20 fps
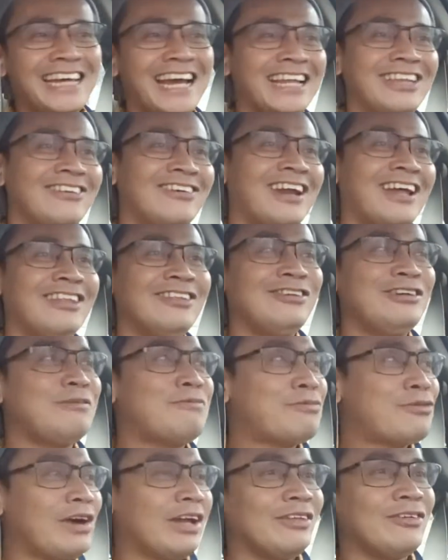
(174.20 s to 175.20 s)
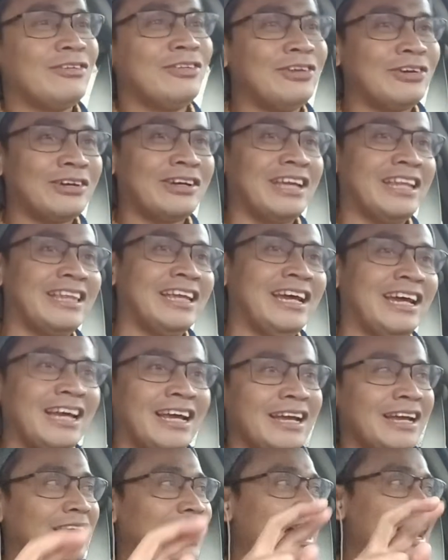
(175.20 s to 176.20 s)
ya aturan itu dibuat untuk
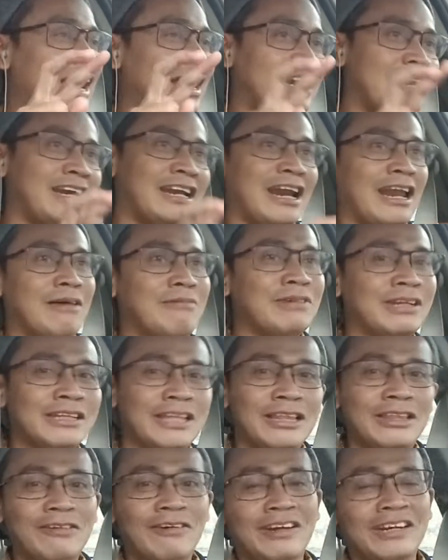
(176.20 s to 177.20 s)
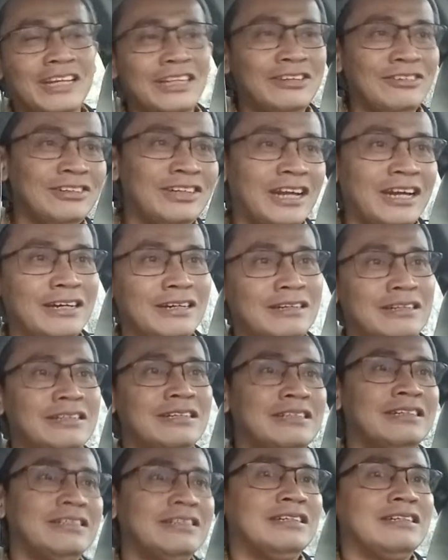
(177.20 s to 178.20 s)
kita ada dalam ketentuan itu dan
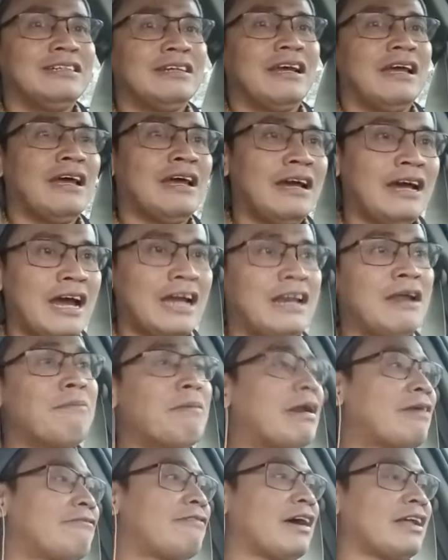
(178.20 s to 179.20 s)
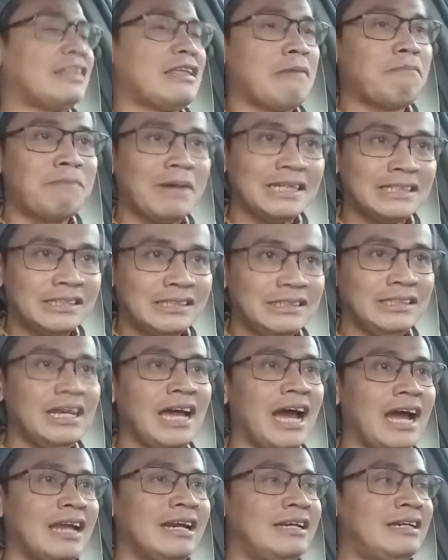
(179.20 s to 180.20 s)
Eh, ada manfaatnya pasti
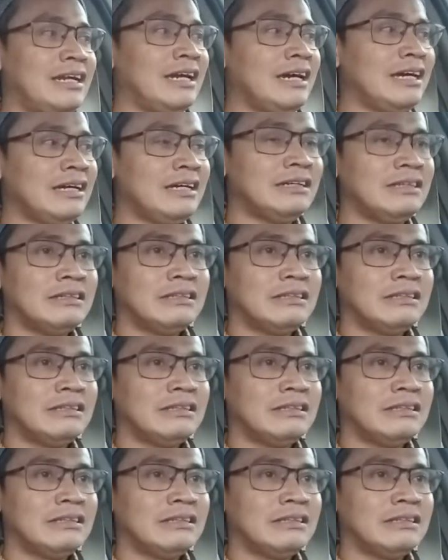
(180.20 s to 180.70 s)
ada